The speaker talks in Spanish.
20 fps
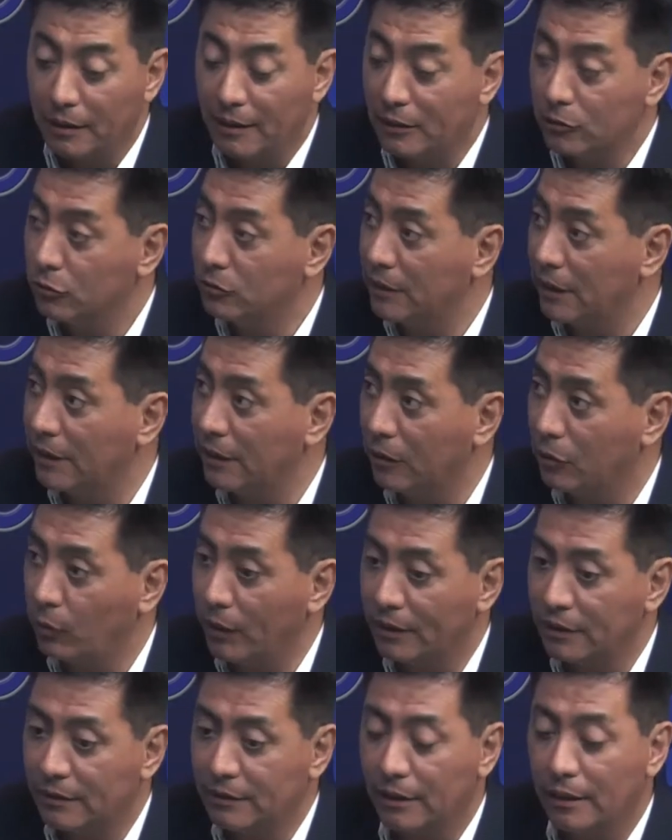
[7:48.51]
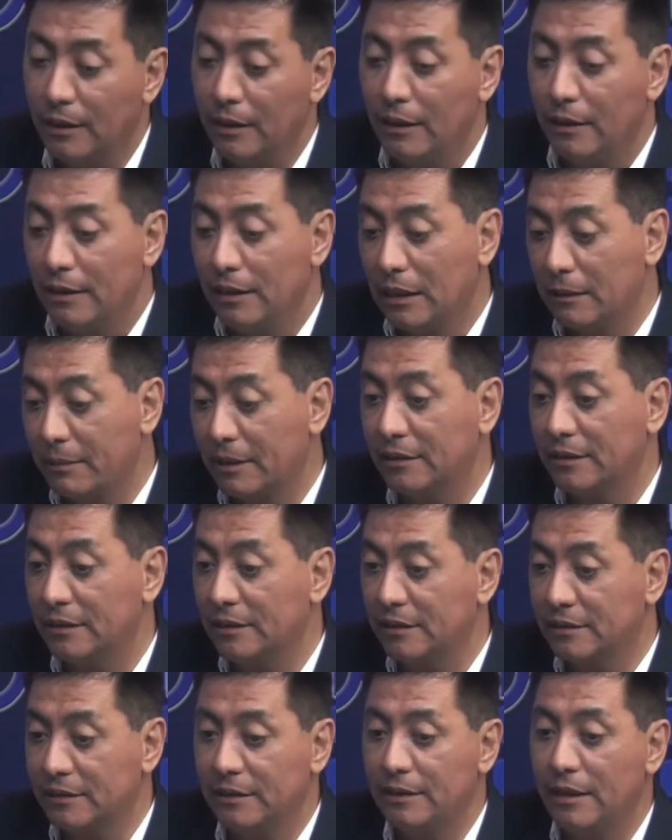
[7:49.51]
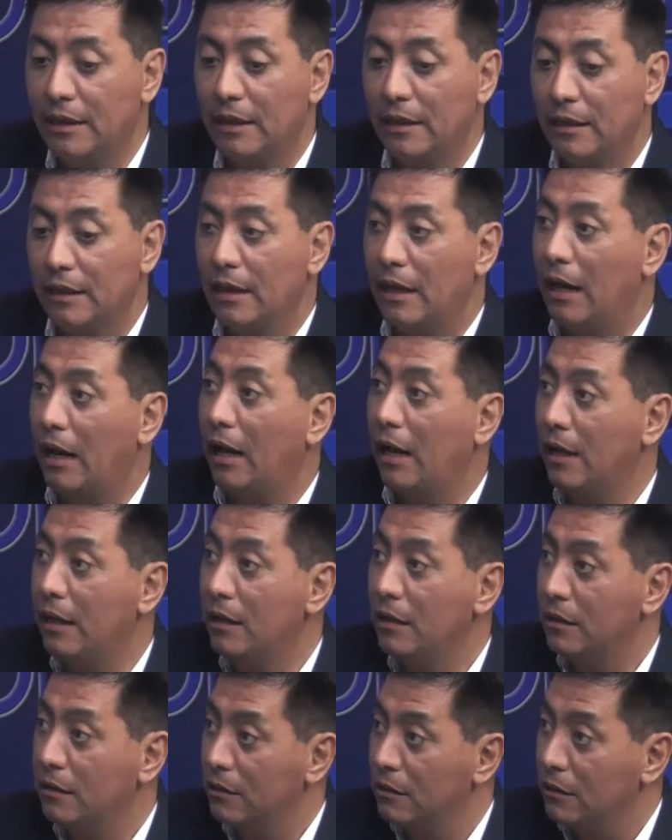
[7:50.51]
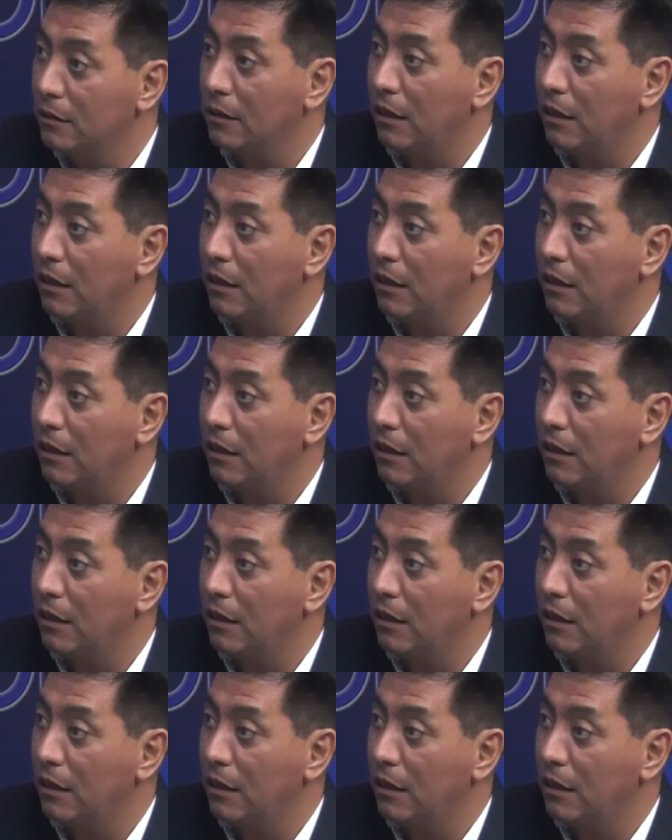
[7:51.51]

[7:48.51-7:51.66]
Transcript: Es un delincuente y que pertenecía al,